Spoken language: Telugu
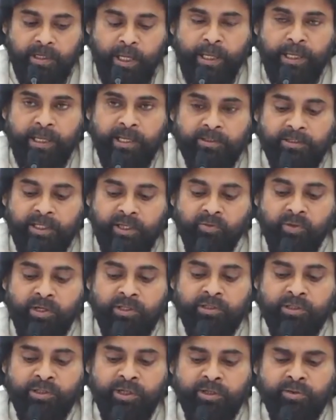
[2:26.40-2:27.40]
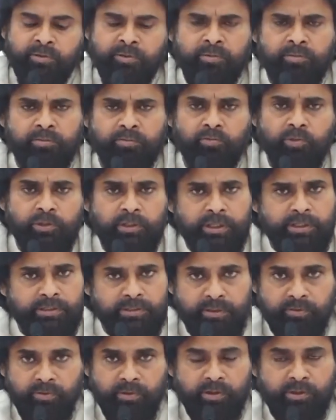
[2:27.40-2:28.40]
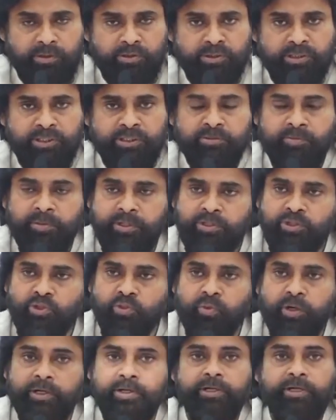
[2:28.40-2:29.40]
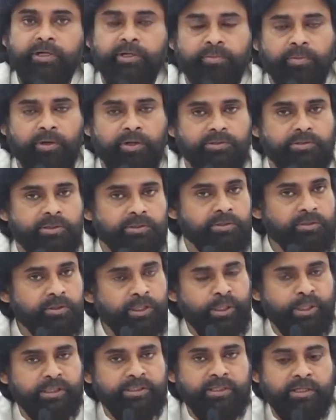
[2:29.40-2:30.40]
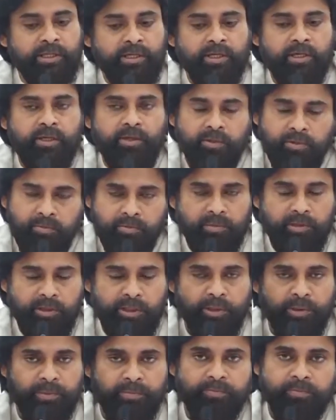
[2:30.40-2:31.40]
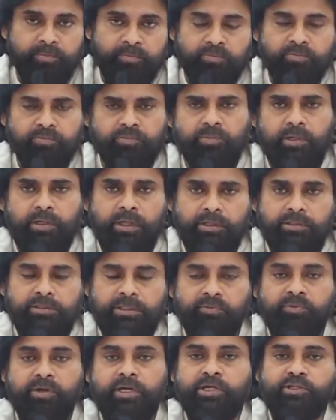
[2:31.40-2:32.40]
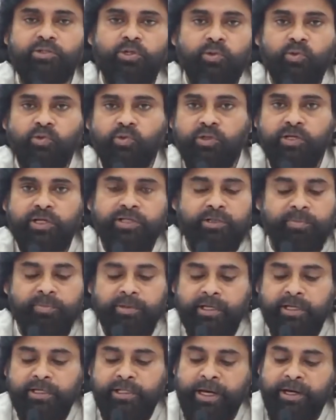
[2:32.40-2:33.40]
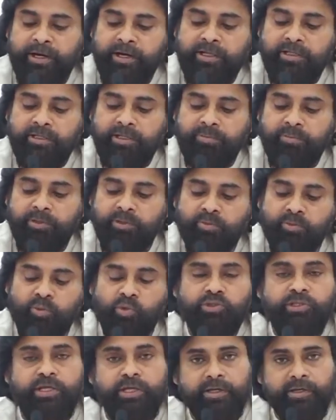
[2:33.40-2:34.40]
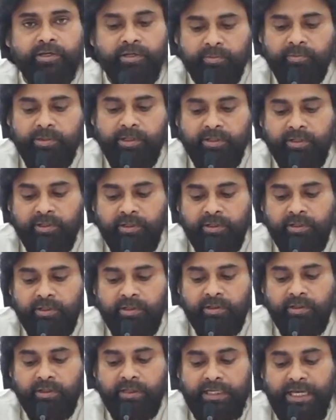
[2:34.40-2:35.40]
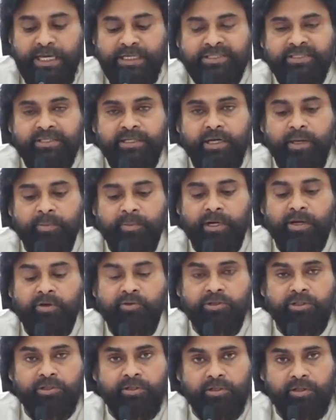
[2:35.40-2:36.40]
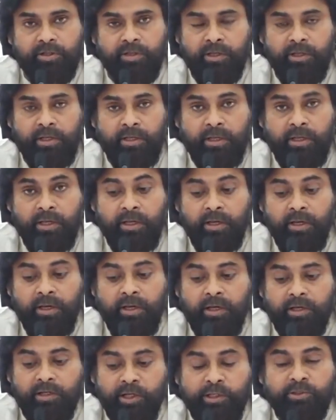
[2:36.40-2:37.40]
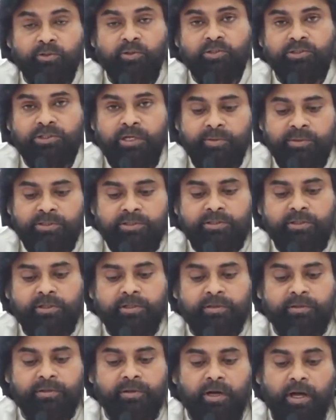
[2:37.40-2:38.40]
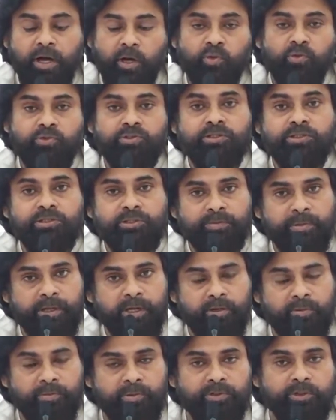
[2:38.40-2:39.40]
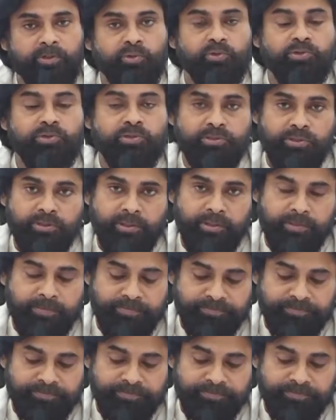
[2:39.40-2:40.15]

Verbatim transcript: ఆ తర్వాత నేను వదిలేశాను ఒక సిక్స్ మంత్స్ వన్ ఇయర్ ప్రాసెస్లో నేను అసలు అంటే సవ్యంగా జరుగుతున్నాయని చెప్పాను కానీ ఎక్కడైతే మీరు భూసేకరణ మనకి రాజధాని అమరావతి రైతుల సమస్య ఆ రోజు నుంచి ప్రారంభమైంది ఈ రోజు నుంచి